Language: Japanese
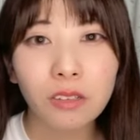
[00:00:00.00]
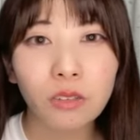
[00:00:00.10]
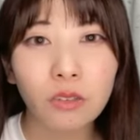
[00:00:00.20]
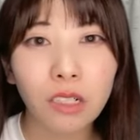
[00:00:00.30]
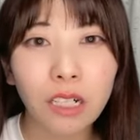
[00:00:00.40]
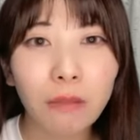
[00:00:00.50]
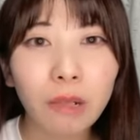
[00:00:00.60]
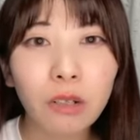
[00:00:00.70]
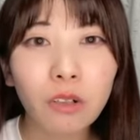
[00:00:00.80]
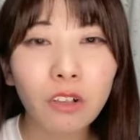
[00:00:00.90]
そう頑
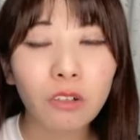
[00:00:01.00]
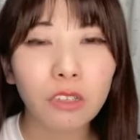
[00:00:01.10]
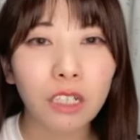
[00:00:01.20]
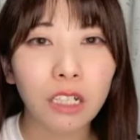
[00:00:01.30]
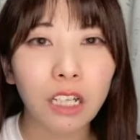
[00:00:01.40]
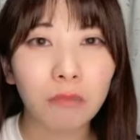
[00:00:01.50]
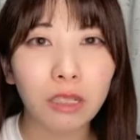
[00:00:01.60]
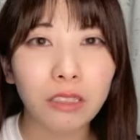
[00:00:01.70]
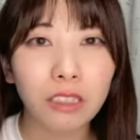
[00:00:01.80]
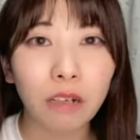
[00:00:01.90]
張ろうお互い
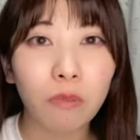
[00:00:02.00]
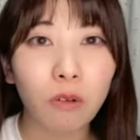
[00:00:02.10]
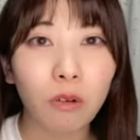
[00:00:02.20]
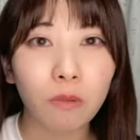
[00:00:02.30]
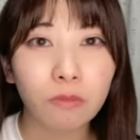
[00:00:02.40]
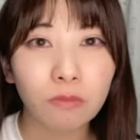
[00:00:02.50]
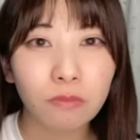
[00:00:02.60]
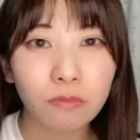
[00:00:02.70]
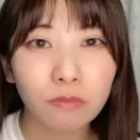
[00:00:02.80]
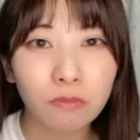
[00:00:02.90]
みーちゃんも
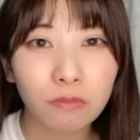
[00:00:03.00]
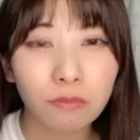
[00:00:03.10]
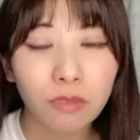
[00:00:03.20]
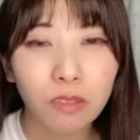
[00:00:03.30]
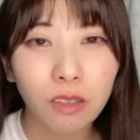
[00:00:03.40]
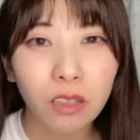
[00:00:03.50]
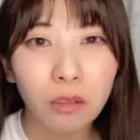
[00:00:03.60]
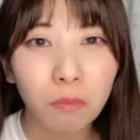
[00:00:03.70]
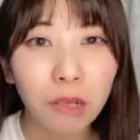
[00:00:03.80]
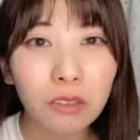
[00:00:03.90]

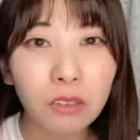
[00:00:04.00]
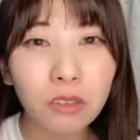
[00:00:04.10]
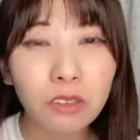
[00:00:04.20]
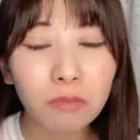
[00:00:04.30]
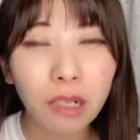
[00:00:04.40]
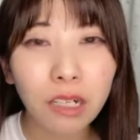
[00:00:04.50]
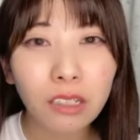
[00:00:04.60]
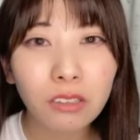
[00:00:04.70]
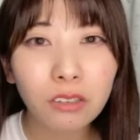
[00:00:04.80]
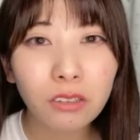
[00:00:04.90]
丸
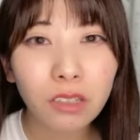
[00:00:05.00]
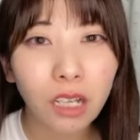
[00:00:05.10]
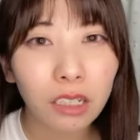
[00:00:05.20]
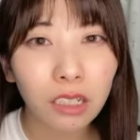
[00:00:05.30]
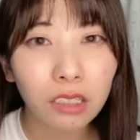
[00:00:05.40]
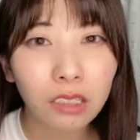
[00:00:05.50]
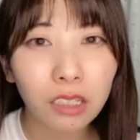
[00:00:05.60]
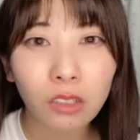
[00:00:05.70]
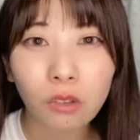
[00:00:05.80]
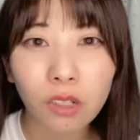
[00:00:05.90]
丸く腫れてた
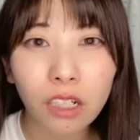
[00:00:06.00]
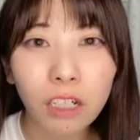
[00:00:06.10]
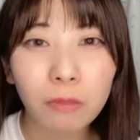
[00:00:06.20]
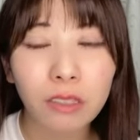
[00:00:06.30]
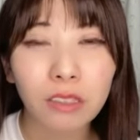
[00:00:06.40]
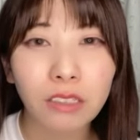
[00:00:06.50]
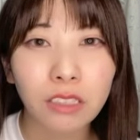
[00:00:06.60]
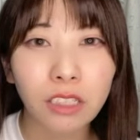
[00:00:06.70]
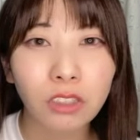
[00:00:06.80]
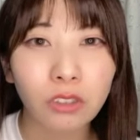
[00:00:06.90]
けどカービィって
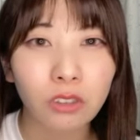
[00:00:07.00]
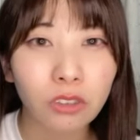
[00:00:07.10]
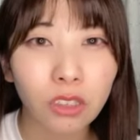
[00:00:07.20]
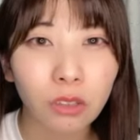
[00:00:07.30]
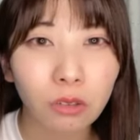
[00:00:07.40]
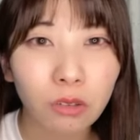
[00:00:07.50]
摂取したの